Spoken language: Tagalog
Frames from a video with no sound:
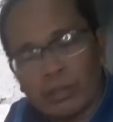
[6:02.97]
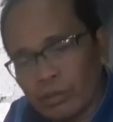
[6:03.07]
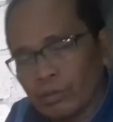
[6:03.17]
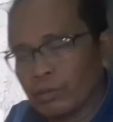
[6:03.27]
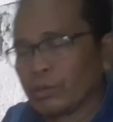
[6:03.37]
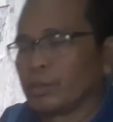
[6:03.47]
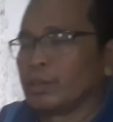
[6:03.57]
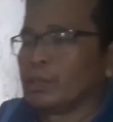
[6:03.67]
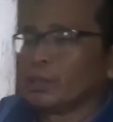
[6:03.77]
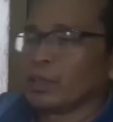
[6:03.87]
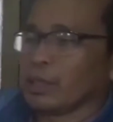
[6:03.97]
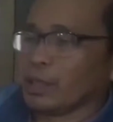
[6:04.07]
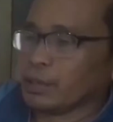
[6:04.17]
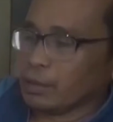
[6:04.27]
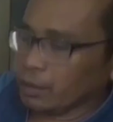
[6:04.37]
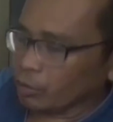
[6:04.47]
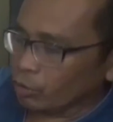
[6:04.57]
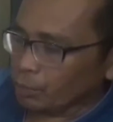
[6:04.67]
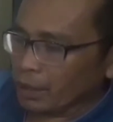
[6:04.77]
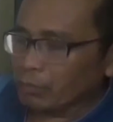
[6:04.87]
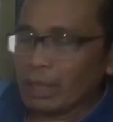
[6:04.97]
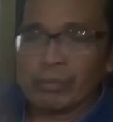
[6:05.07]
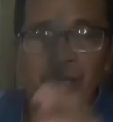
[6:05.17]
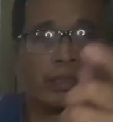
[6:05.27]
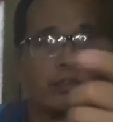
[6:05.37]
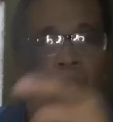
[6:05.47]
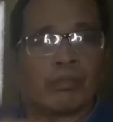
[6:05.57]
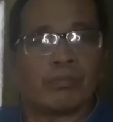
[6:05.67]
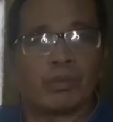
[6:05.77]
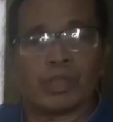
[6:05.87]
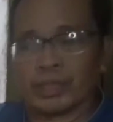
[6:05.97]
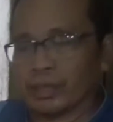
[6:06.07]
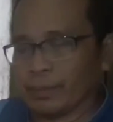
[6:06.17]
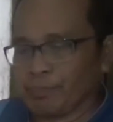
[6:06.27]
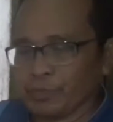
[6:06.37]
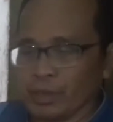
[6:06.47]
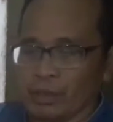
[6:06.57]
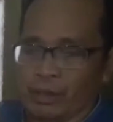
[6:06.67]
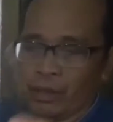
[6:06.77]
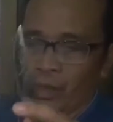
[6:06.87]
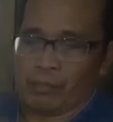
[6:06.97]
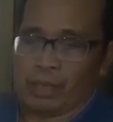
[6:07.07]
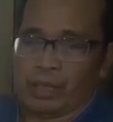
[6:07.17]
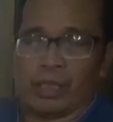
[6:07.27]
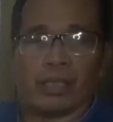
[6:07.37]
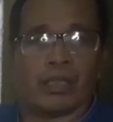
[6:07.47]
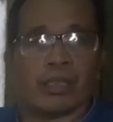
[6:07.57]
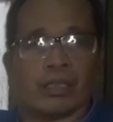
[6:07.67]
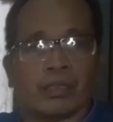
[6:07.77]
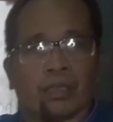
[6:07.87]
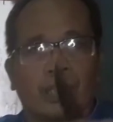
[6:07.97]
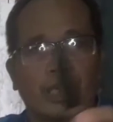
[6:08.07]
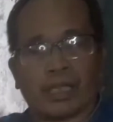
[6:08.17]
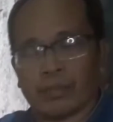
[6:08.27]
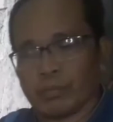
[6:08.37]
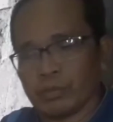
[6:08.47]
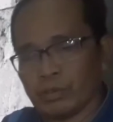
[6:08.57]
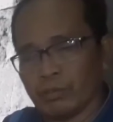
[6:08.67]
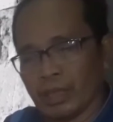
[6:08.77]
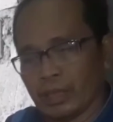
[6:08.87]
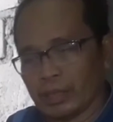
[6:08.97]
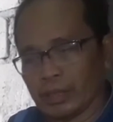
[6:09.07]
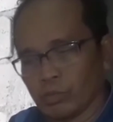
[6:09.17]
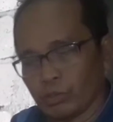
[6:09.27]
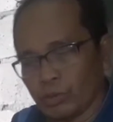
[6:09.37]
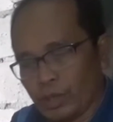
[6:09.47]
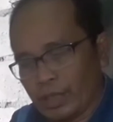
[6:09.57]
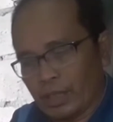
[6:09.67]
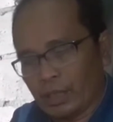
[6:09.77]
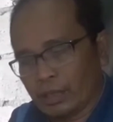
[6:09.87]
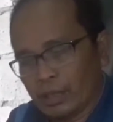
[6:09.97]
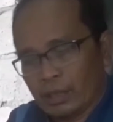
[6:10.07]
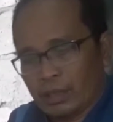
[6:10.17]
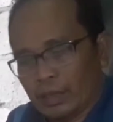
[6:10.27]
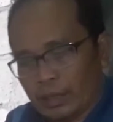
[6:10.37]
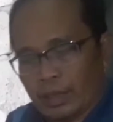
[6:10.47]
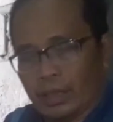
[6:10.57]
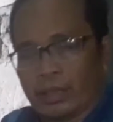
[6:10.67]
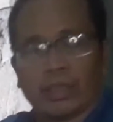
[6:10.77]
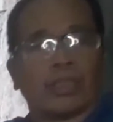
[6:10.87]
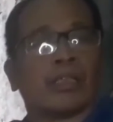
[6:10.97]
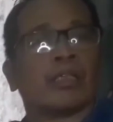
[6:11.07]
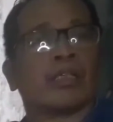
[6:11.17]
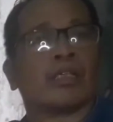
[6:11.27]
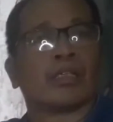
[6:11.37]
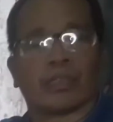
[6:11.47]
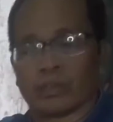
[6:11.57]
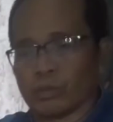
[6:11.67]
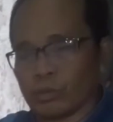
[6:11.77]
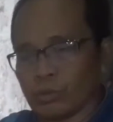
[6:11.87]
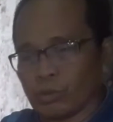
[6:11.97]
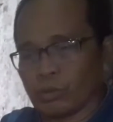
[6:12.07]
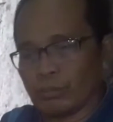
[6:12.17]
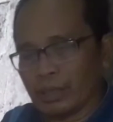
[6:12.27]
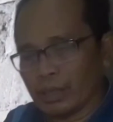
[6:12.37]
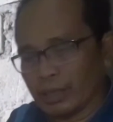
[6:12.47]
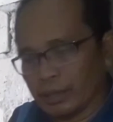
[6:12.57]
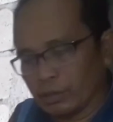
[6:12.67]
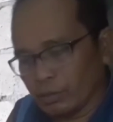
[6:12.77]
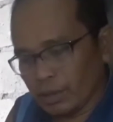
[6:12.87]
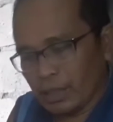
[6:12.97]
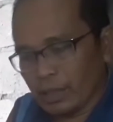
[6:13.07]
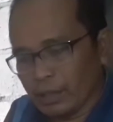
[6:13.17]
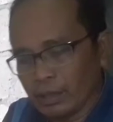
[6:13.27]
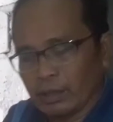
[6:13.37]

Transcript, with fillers: dito at ito ipinagmamalaki ko naman po kasi mga nag-aaral po ito mga agriculture na, na nagtuturo ng mga ganito kaya